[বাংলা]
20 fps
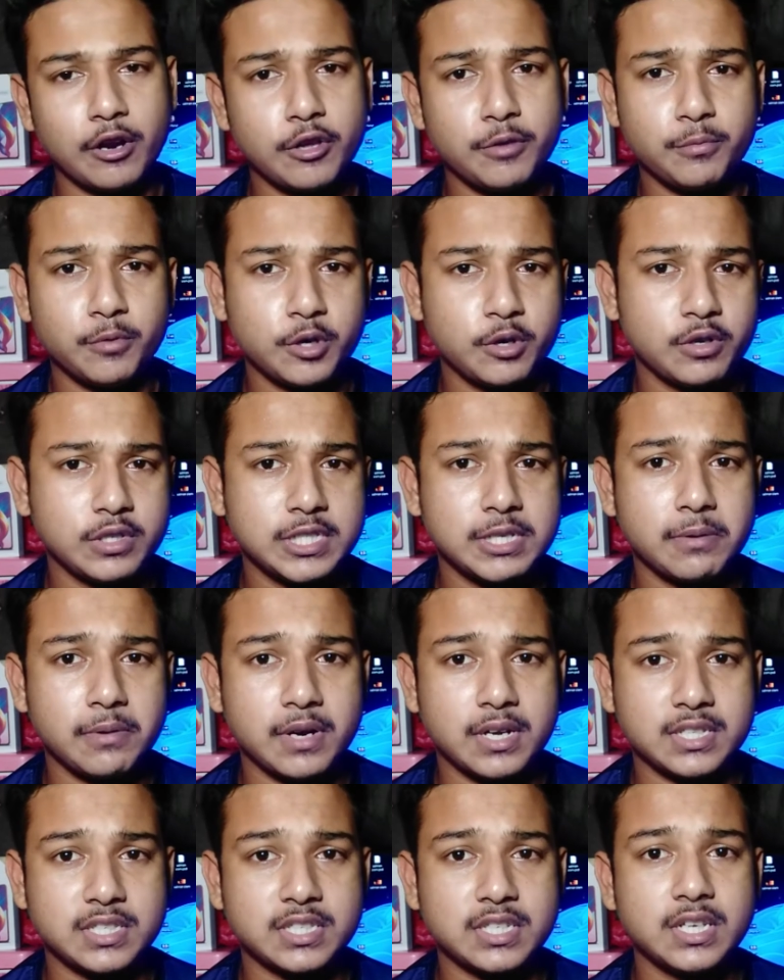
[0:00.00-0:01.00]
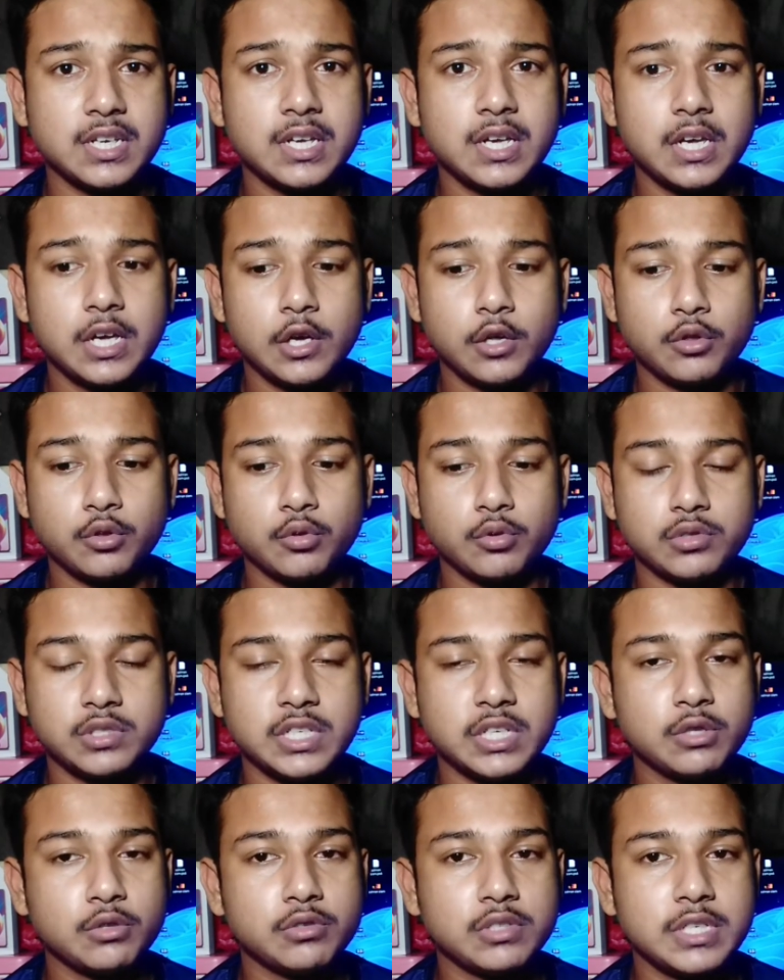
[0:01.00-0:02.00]
ভালোই মনে হয়েছে আমার কাছে তো
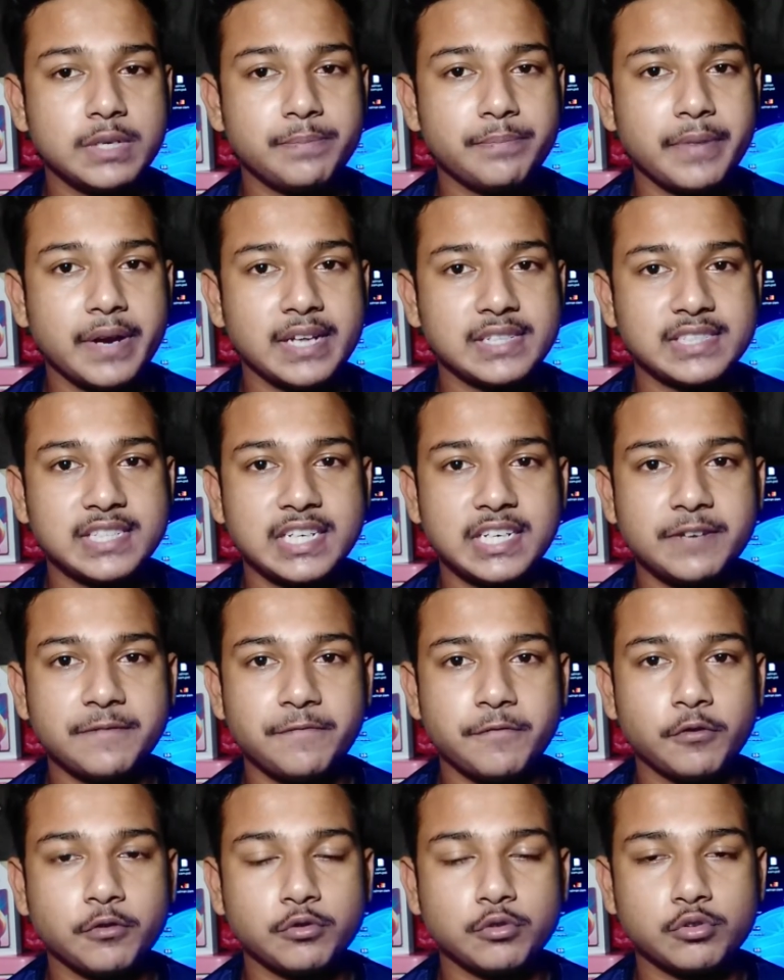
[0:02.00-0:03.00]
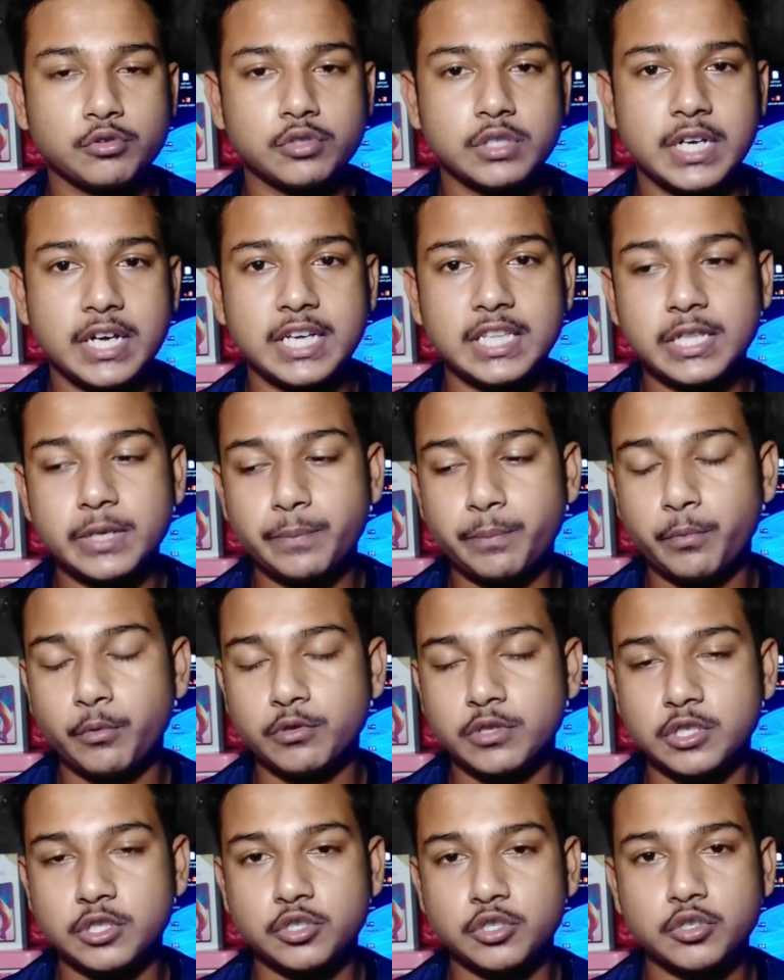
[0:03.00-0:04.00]
যেহেতু চিপ প্রাইসের একটি ফোন তো সেক্ষেত্রে
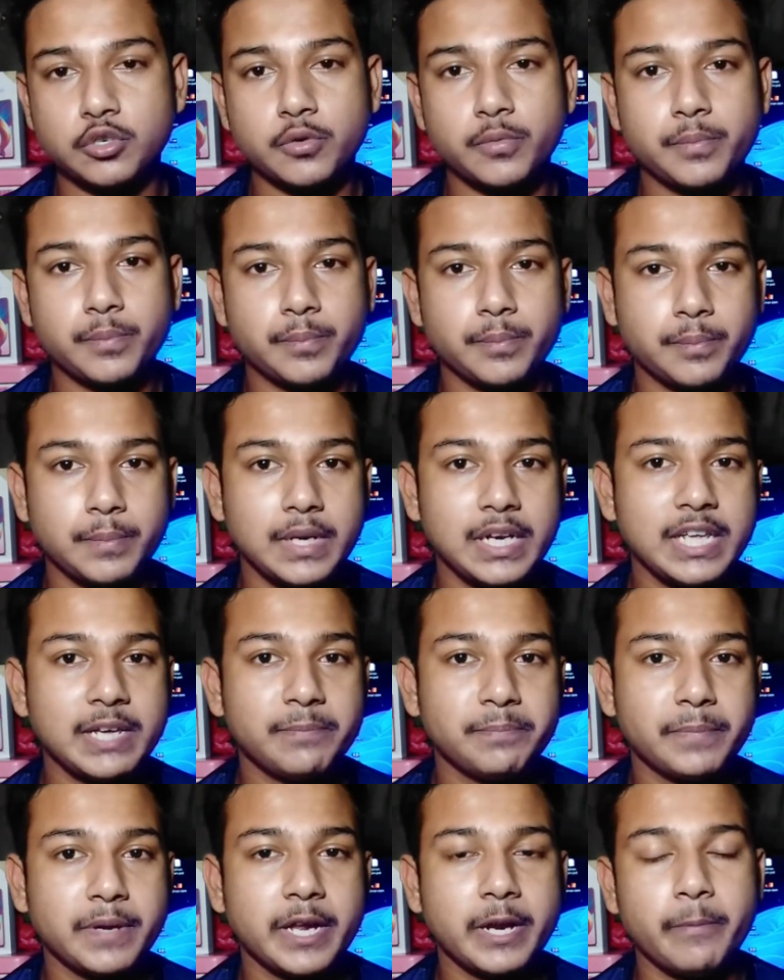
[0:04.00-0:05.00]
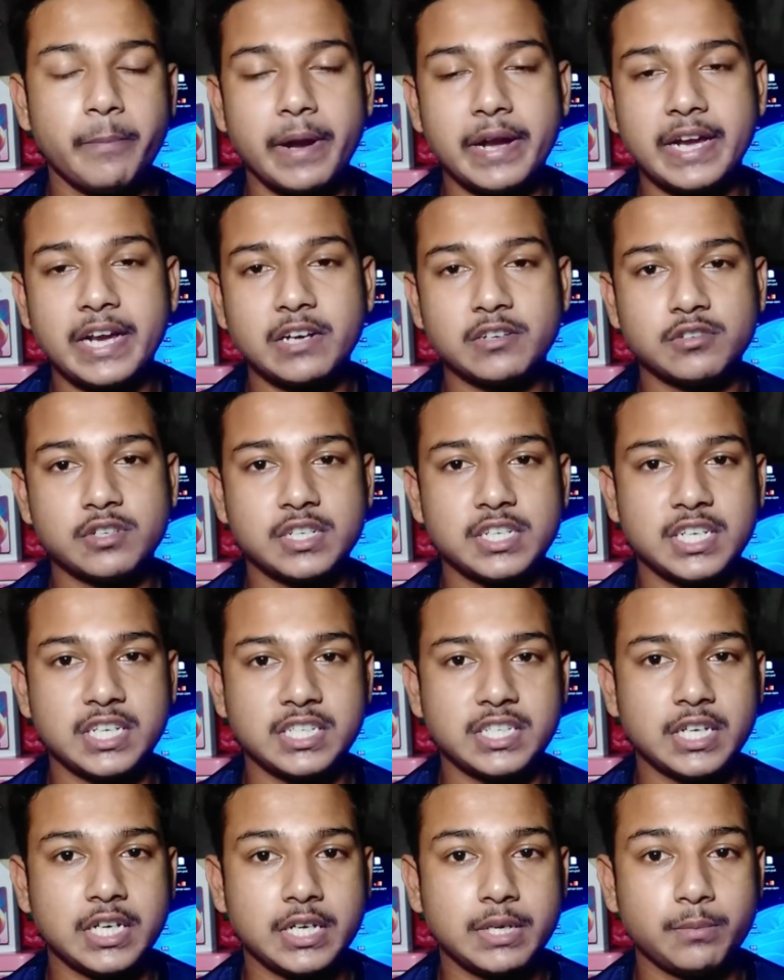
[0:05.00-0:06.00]
পঁচিশশো মিলি এম্পিয়ারের ব্যাটারি আসলে
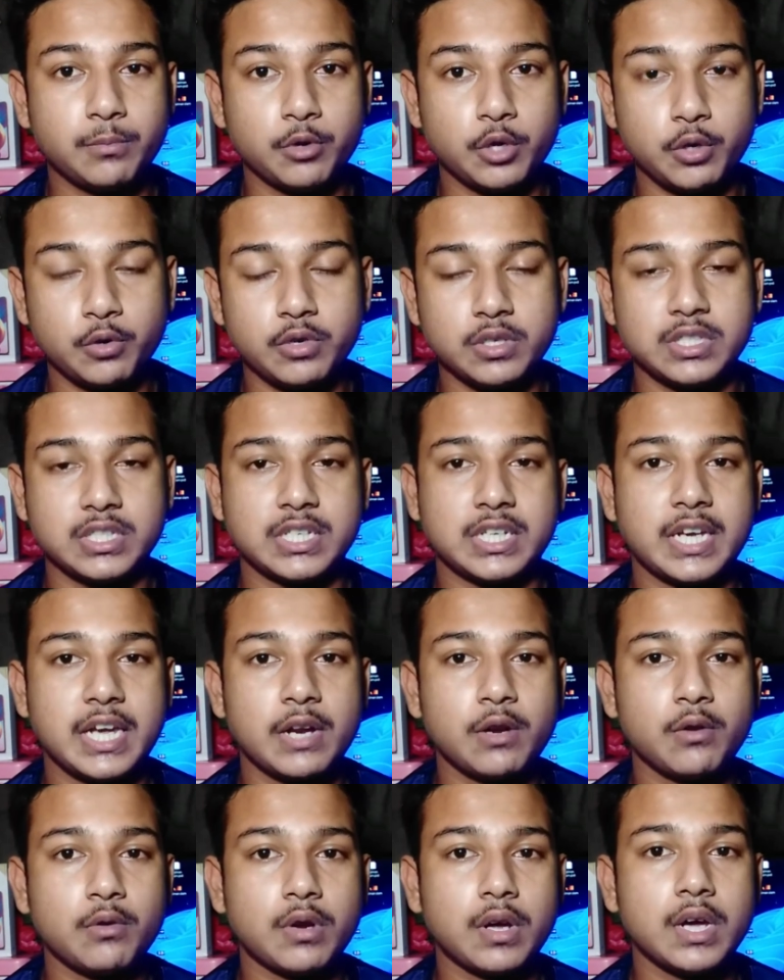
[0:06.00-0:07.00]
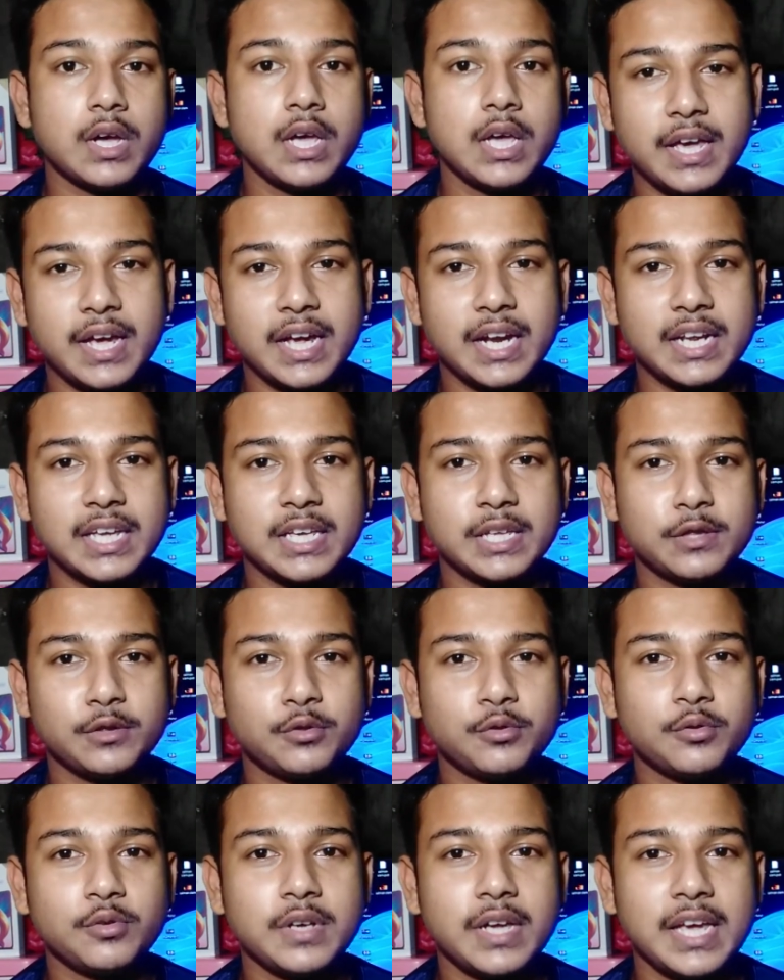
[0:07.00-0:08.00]
ঠিকঠাকই মনে হয়েছে কেননা এখানে
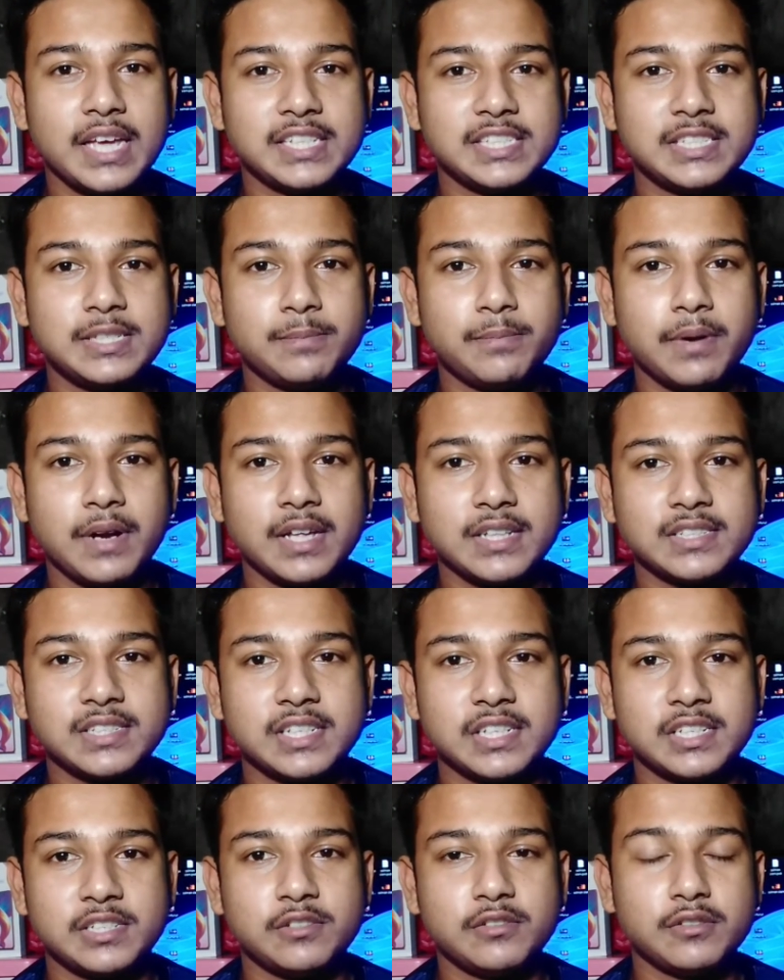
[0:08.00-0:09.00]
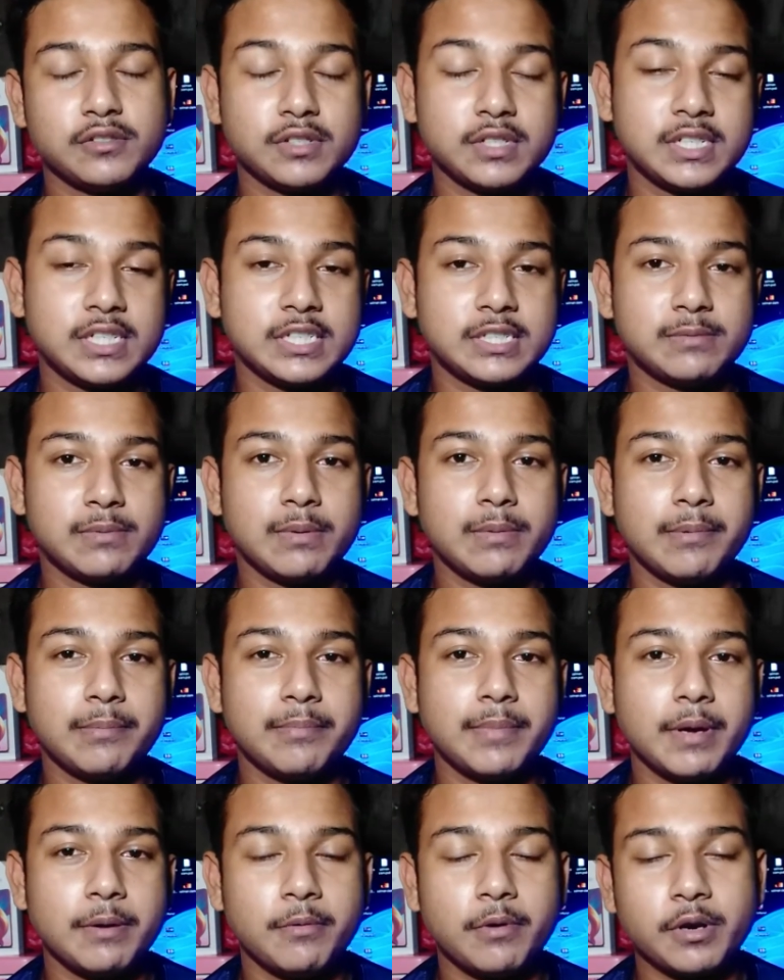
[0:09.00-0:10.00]
কিন্তু এইচডি প্লাস রেজুলেশনের ডিসপ্লে
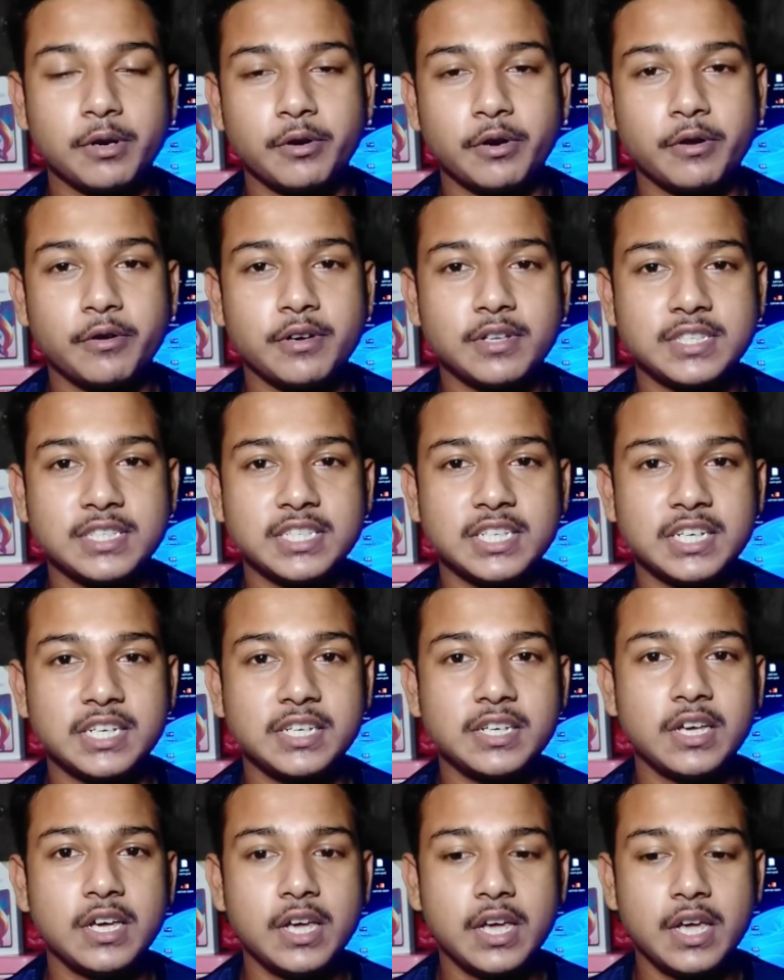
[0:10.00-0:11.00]
ব্যবহার করা হয়েছে যেটি